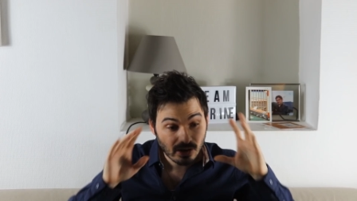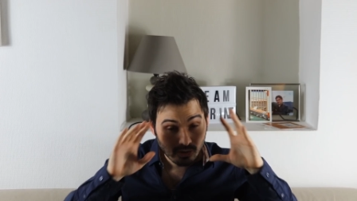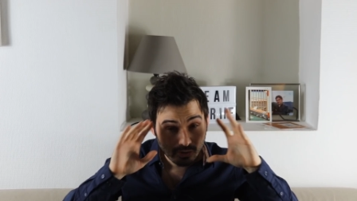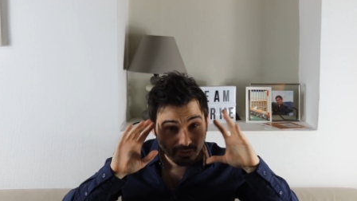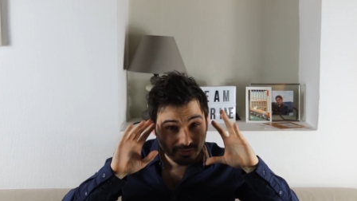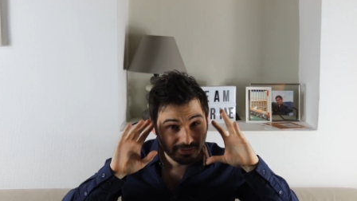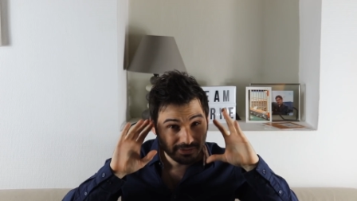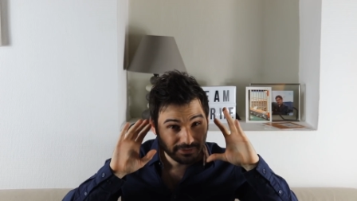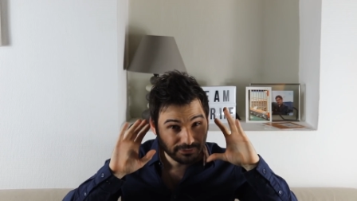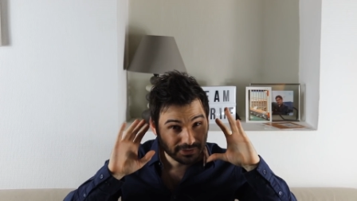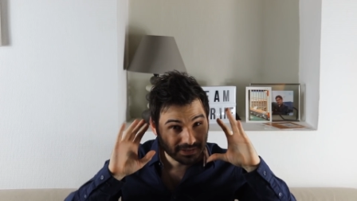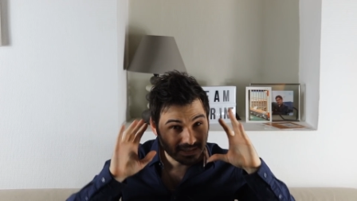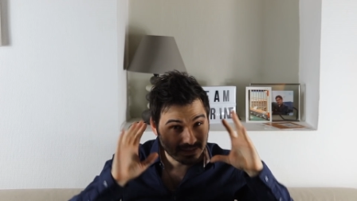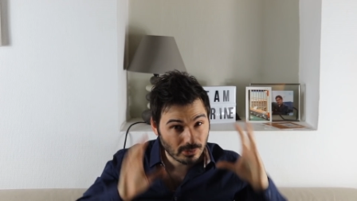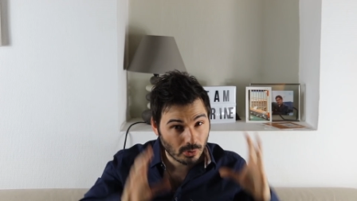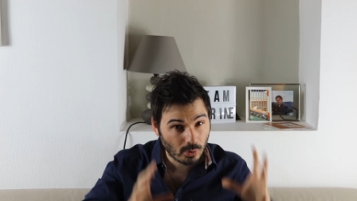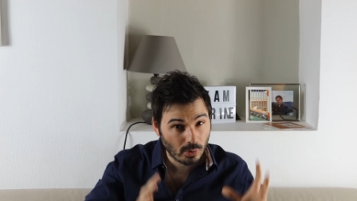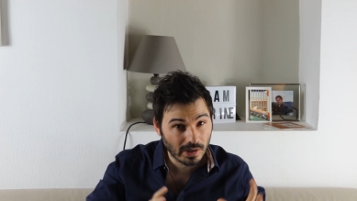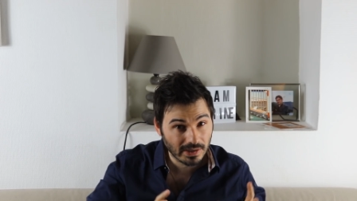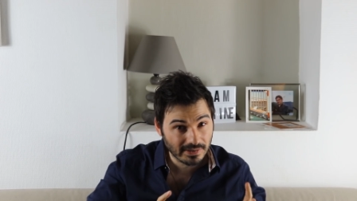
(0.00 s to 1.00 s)
Enlevez-vous
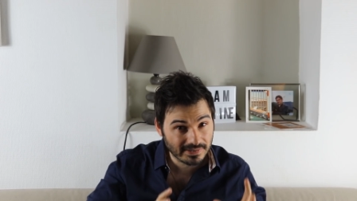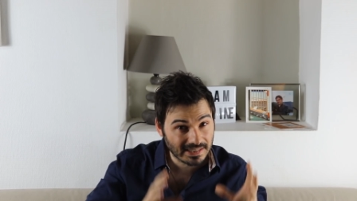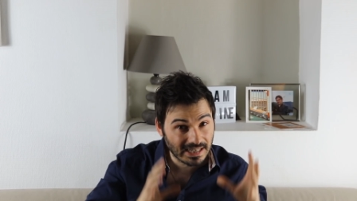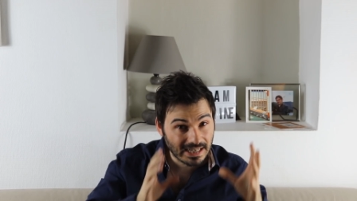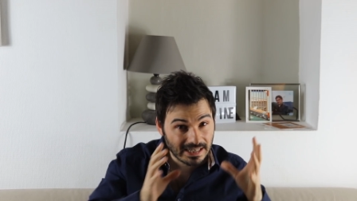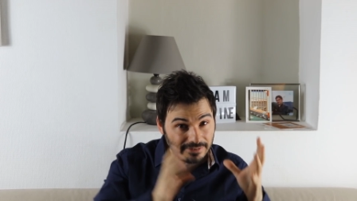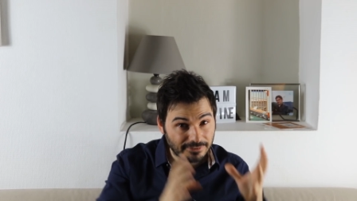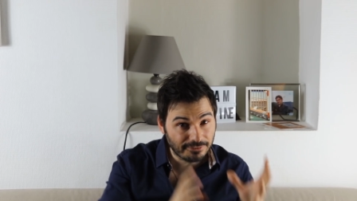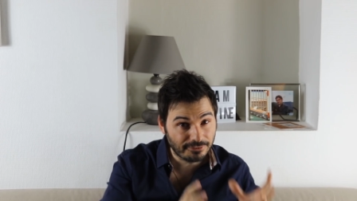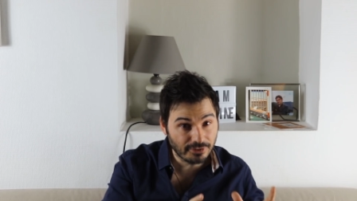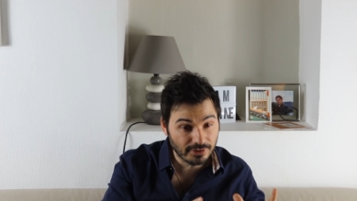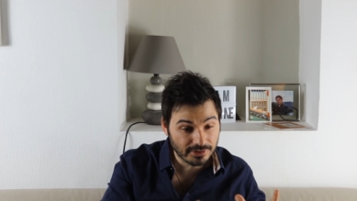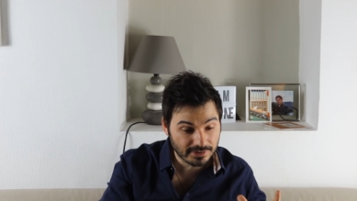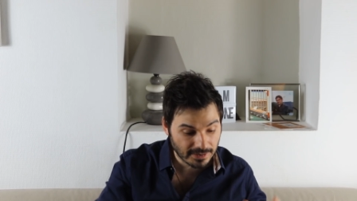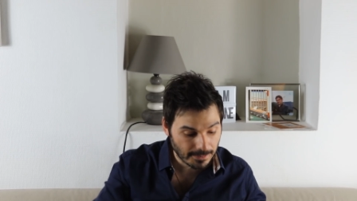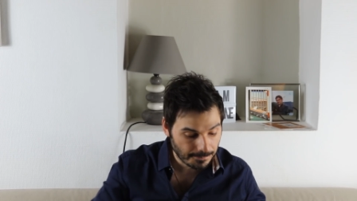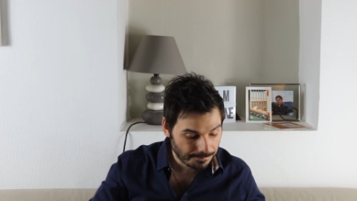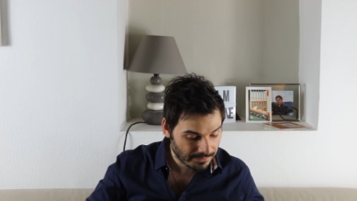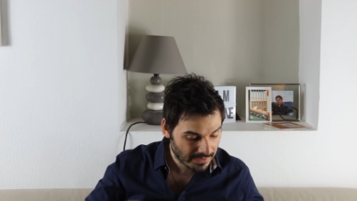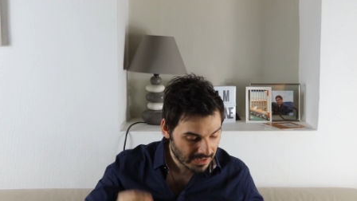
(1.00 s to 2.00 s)
cette croyance-là, elle est
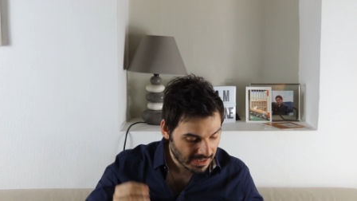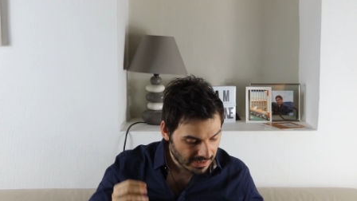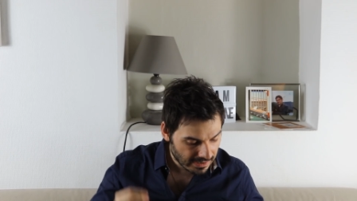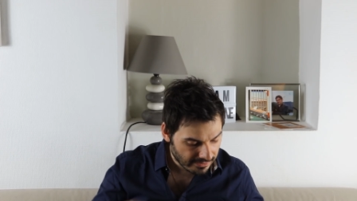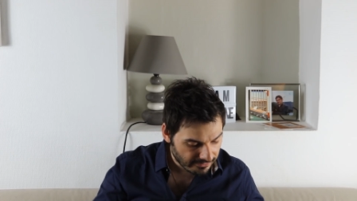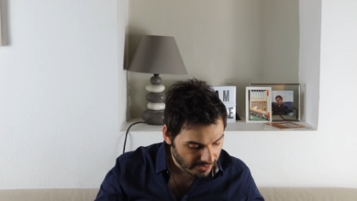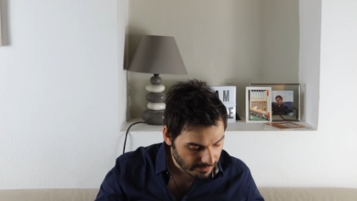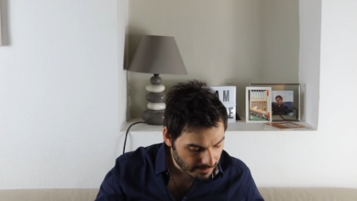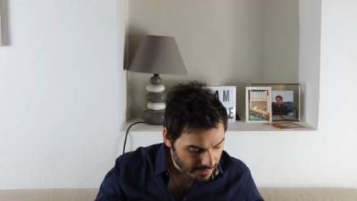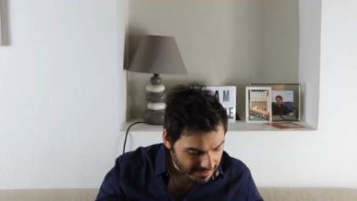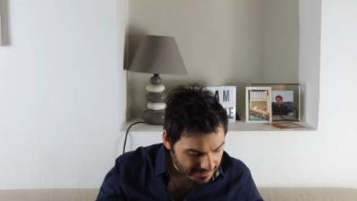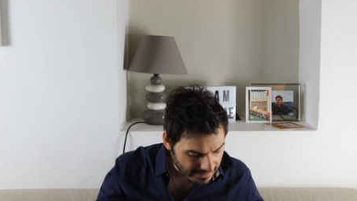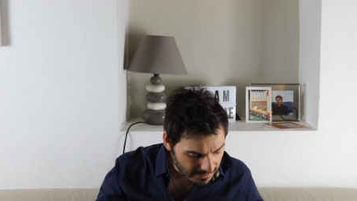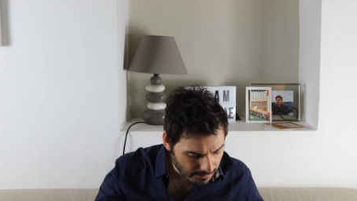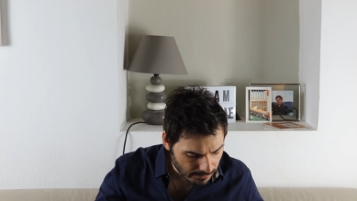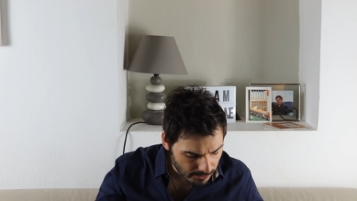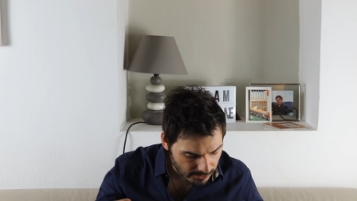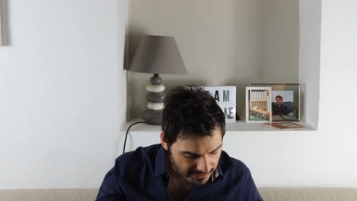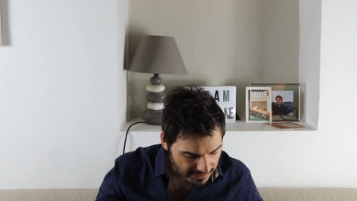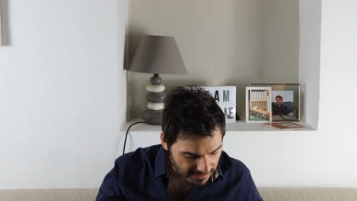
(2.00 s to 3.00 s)
fausse. Les femmes, elles
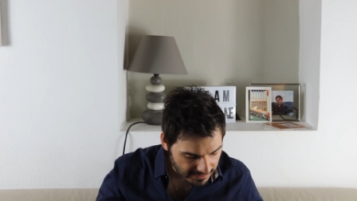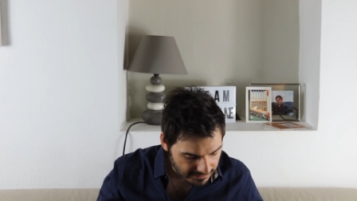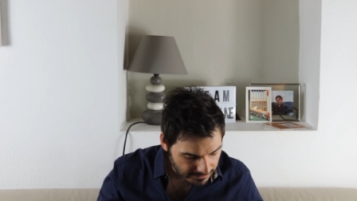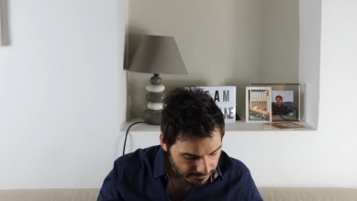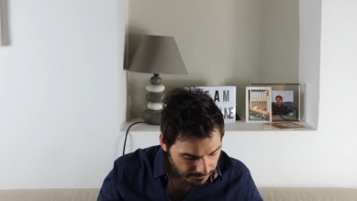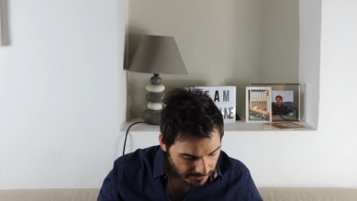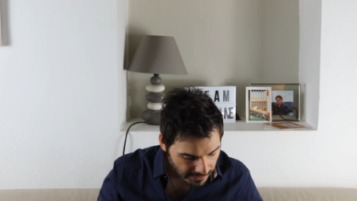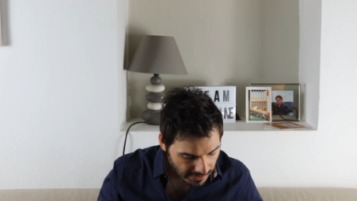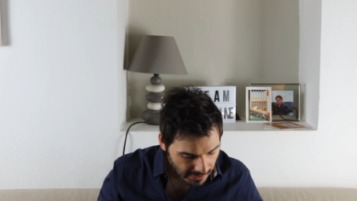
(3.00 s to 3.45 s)
aiment le sexe.